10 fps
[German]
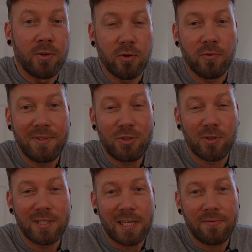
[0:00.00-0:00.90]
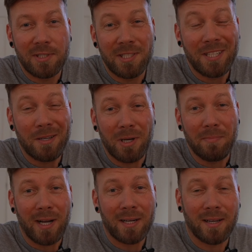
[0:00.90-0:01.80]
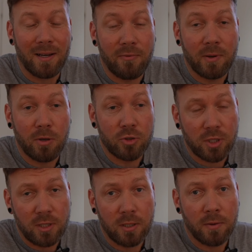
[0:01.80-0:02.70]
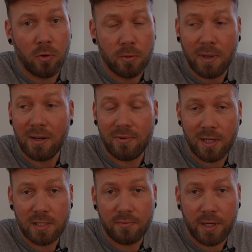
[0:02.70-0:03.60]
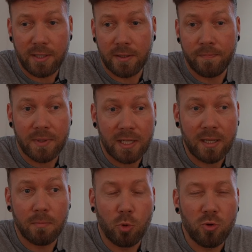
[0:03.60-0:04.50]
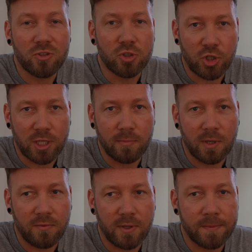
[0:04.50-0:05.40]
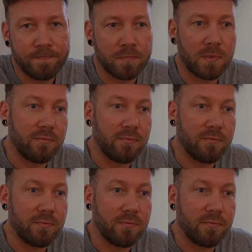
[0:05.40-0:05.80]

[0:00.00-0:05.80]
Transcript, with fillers: So, wie schon gesagt, wir sind hier bei Marc auf der Baustelle und machen fleißig weiter, denn der Boden soll schick gemacht werden.